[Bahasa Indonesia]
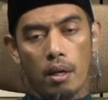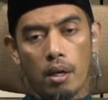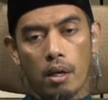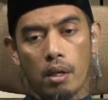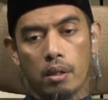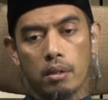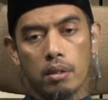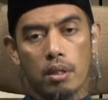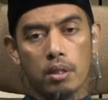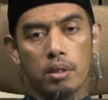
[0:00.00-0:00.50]

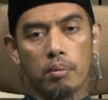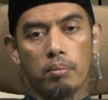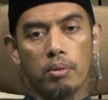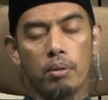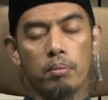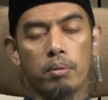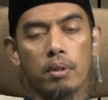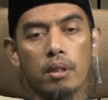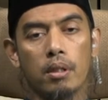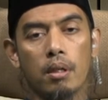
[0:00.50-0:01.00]
Artinya
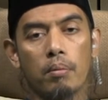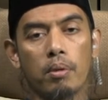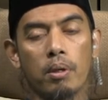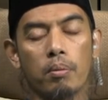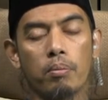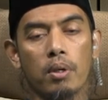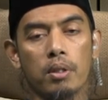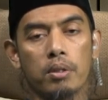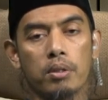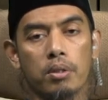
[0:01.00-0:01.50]
sebelum kita
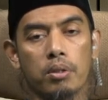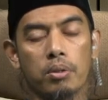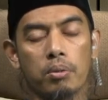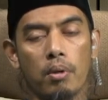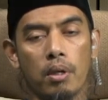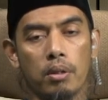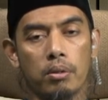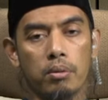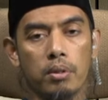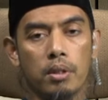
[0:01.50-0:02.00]
berbuat
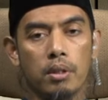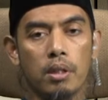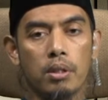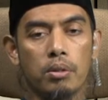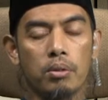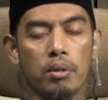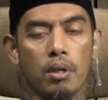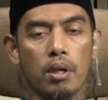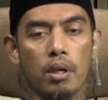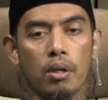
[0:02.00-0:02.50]
sesuatu
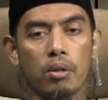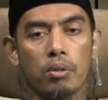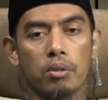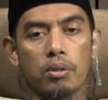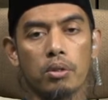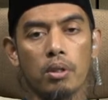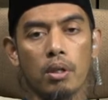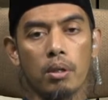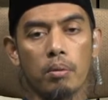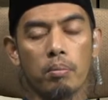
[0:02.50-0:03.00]
kita juga
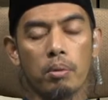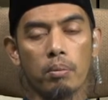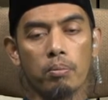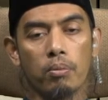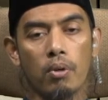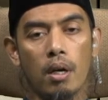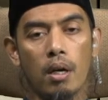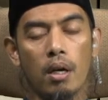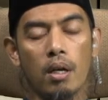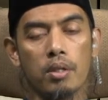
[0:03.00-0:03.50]
harus uh,
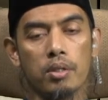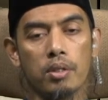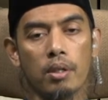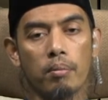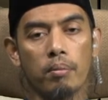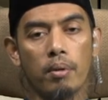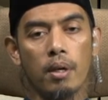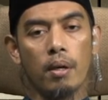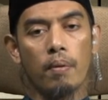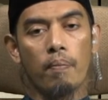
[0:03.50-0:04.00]

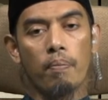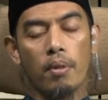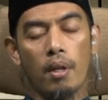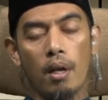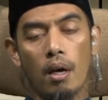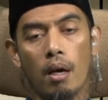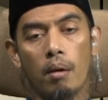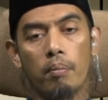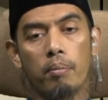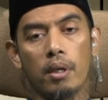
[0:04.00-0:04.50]
bermuhasabah
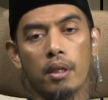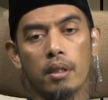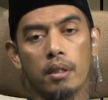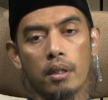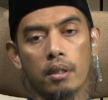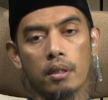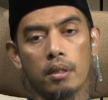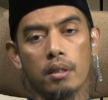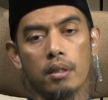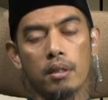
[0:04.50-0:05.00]
apa
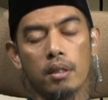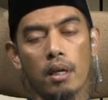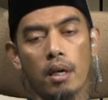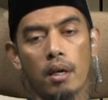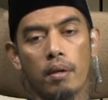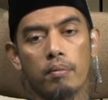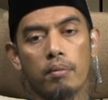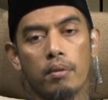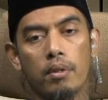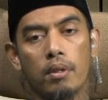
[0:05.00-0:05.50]
niat
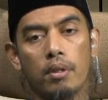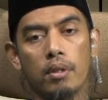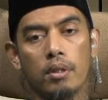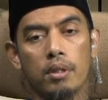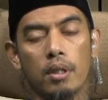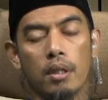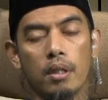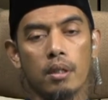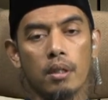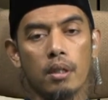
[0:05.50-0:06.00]
kita
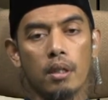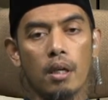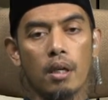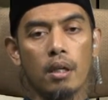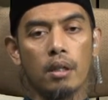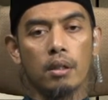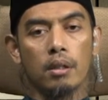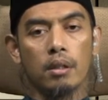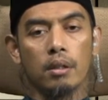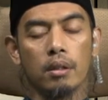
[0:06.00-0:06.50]
sehingga
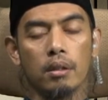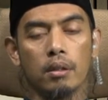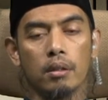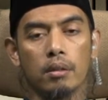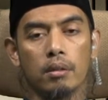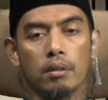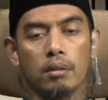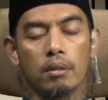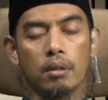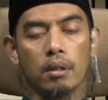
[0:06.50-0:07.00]

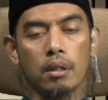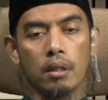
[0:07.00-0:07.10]
uh,